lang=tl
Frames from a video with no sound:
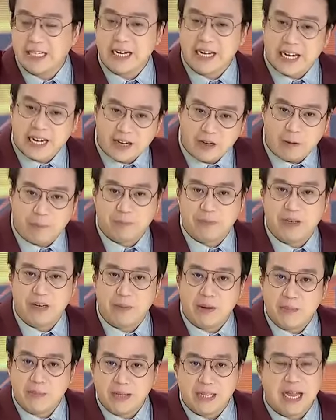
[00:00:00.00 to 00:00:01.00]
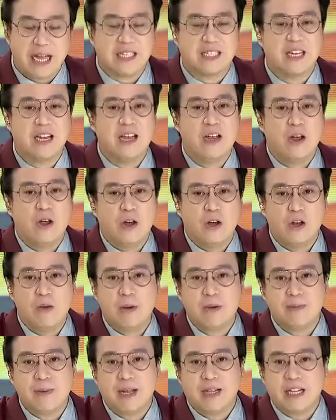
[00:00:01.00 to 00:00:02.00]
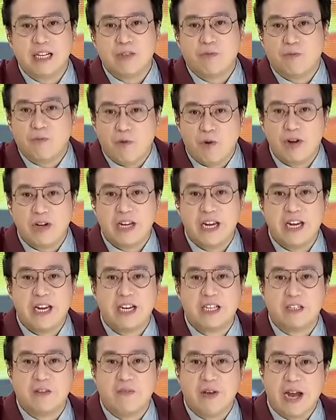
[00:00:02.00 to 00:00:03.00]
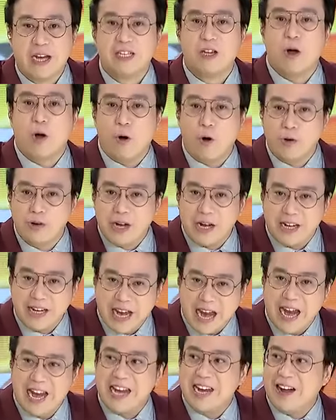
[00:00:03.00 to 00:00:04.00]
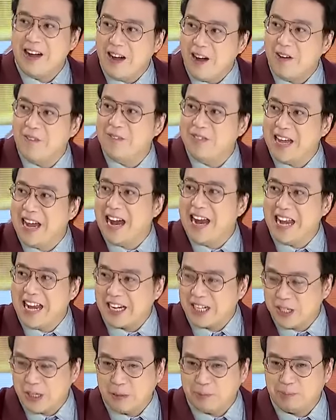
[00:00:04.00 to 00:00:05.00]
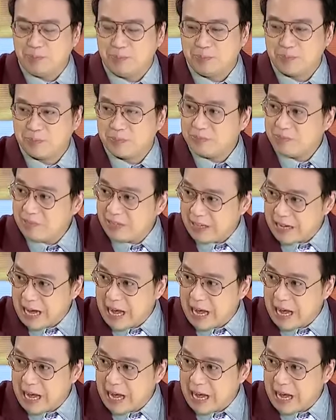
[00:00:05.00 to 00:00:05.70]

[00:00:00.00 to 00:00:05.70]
Hindi ganun. Sabi ng batas, you must be at least 40 years of age on the day of the election. Yes.